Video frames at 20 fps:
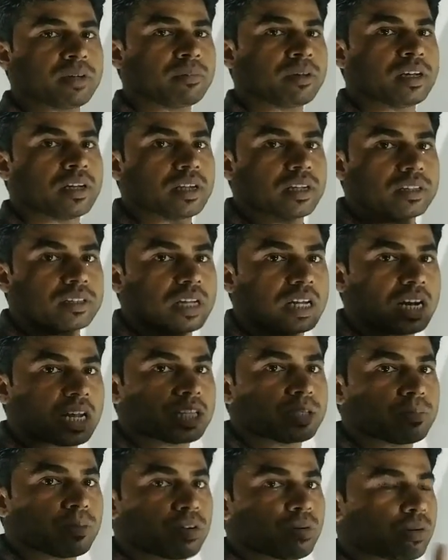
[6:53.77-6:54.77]
टाइम
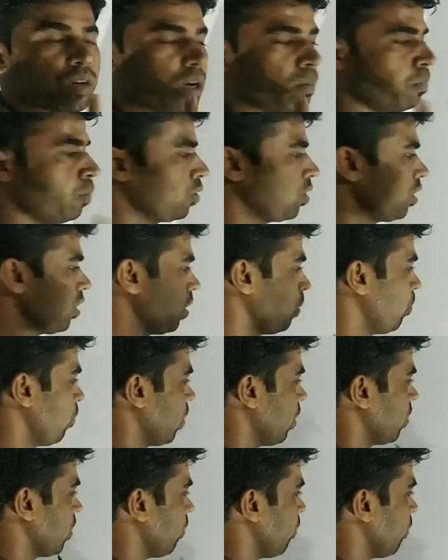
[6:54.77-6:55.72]
धनात्मक होगा पॉजिटिव होगा